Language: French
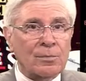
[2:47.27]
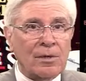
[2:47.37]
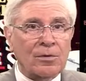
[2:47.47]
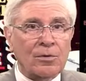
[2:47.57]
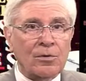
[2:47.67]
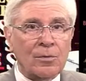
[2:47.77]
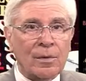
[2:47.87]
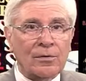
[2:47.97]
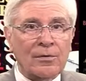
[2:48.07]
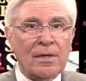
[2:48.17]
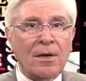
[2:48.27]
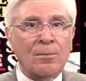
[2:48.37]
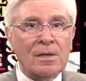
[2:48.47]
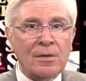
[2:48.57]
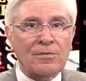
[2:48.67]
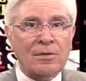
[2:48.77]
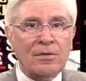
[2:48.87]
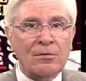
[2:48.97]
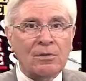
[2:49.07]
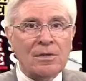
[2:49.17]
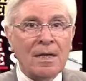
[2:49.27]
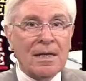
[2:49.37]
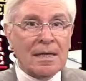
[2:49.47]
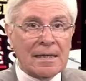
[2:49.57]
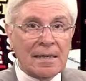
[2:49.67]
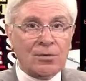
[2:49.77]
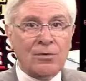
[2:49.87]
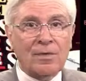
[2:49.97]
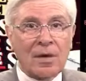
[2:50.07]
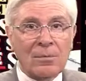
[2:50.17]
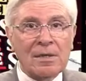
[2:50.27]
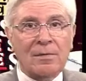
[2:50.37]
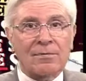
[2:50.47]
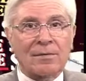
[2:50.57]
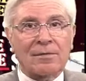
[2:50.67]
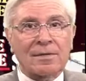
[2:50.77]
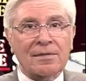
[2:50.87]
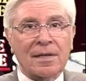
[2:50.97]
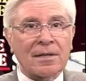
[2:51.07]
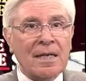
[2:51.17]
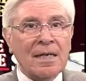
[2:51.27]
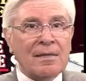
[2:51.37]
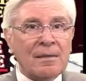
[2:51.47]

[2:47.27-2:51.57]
bien que commencé en 1918 et achevé en 1925,